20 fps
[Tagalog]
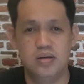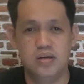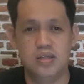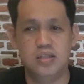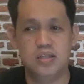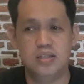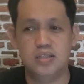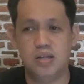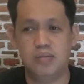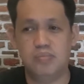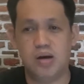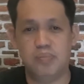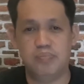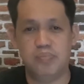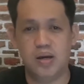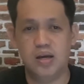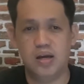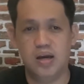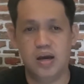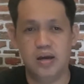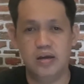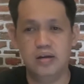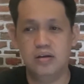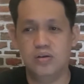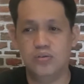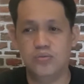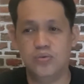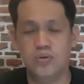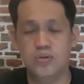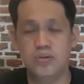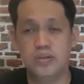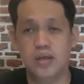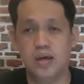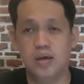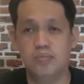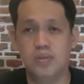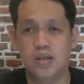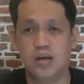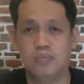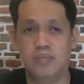Hindi sila makapag-hire ng
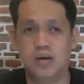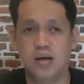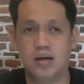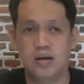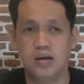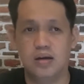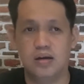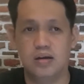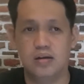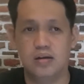full-time na mga